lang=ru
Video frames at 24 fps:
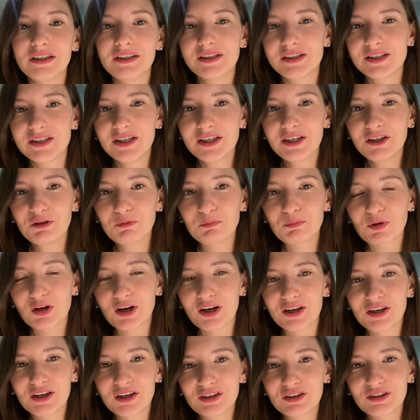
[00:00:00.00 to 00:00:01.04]
идеи,
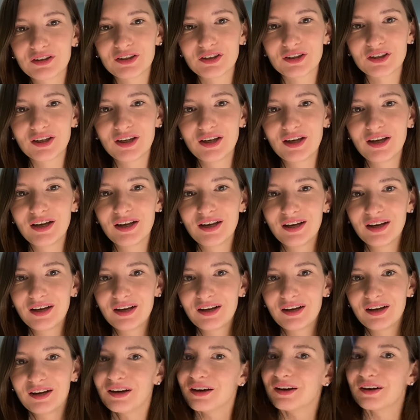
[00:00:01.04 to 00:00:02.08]
проекты.
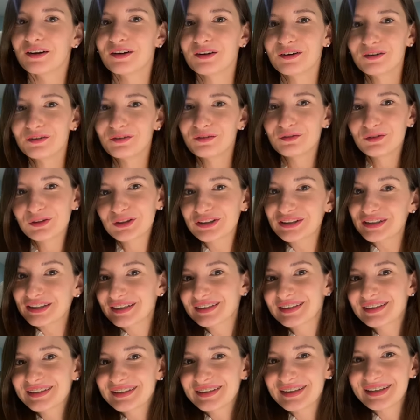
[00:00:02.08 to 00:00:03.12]
Вот
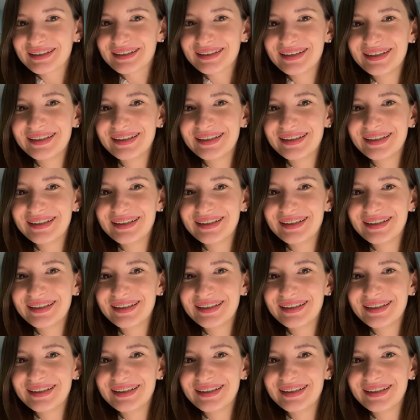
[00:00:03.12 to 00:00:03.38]
как-то так.